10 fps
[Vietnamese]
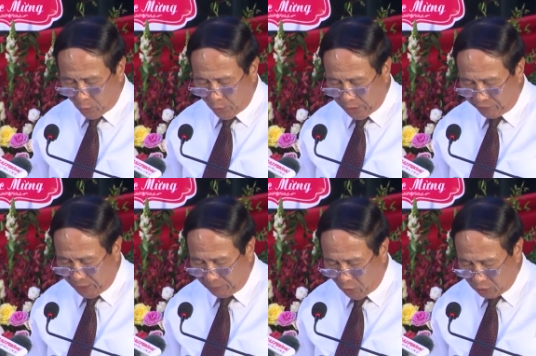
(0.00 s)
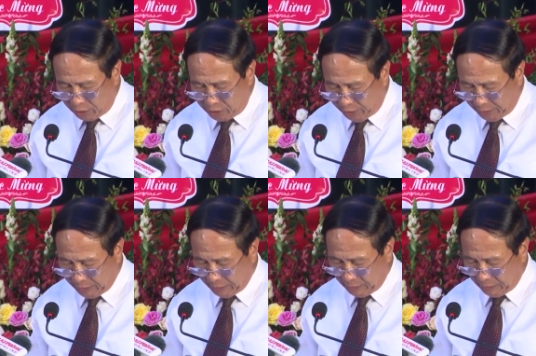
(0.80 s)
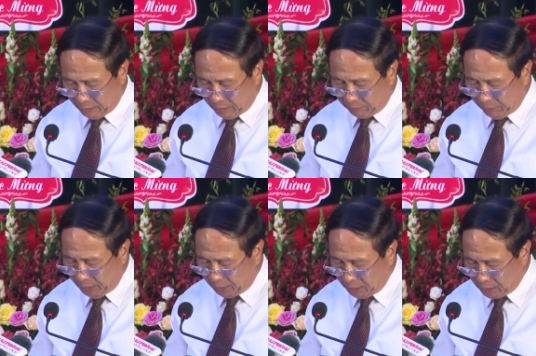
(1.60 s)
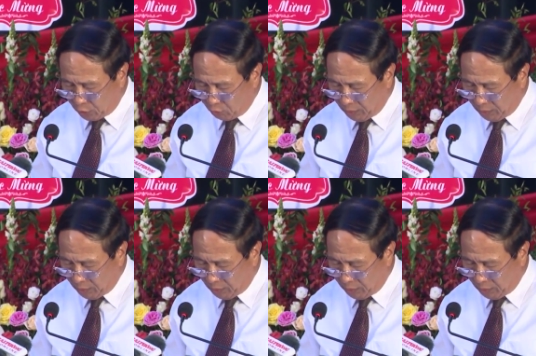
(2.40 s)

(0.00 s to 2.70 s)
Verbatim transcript: Ủy viên Bộ Chính trị, Bí thư Trung